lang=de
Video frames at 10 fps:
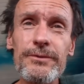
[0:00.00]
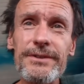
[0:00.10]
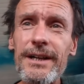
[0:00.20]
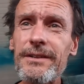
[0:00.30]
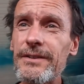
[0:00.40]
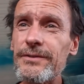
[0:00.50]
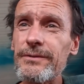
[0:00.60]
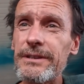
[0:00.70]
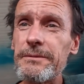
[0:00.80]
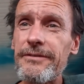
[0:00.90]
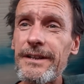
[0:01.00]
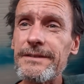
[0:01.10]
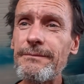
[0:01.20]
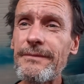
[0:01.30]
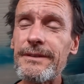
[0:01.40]
Mundanastrologie
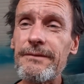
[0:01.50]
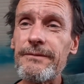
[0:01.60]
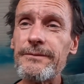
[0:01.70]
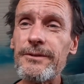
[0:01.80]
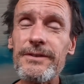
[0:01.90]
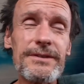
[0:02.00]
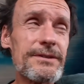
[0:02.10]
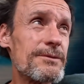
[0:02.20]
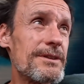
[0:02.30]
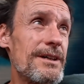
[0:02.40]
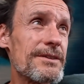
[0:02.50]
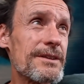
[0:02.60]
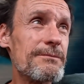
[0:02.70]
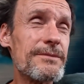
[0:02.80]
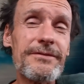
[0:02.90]
befassen. Dann werden wir uns unter
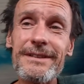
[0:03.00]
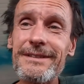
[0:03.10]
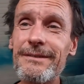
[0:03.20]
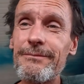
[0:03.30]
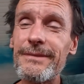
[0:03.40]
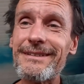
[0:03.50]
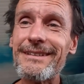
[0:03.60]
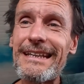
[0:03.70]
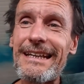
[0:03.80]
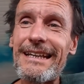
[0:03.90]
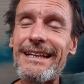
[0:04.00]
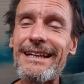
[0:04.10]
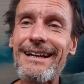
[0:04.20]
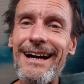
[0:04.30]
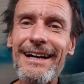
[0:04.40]
anderem befassen mit
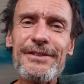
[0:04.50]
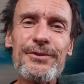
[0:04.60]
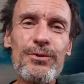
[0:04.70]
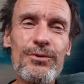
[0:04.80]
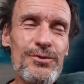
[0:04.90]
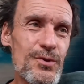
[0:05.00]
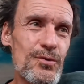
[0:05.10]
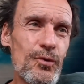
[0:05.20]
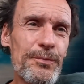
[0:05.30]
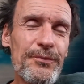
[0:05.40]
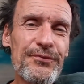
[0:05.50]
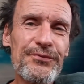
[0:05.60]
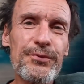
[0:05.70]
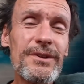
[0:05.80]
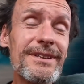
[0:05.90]
Reisehoroskopen
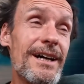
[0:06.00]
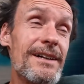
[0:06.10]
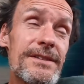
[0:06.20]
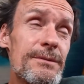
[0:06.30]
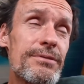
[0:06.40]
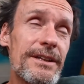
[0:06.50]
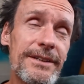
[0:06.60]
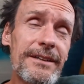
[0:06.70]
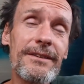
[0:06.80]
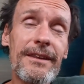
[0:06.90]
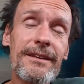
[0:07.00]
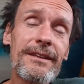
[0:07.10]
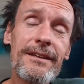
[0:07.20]
für die einzelnen Planeten.